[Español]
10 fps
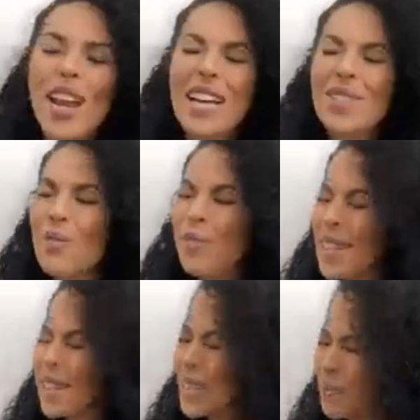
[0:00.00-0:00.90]
luchar con
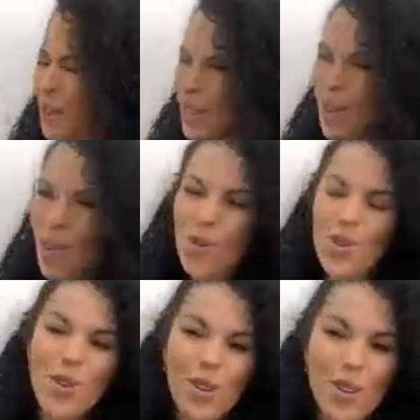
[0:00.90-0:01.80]
las ofensas más
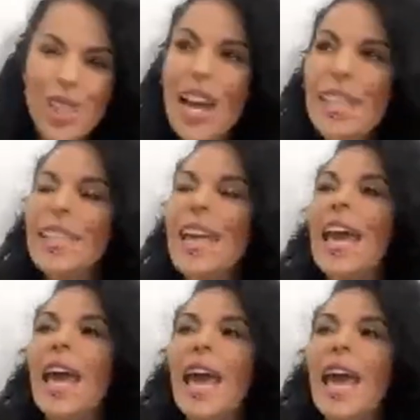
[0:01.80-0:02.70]
horrorosas.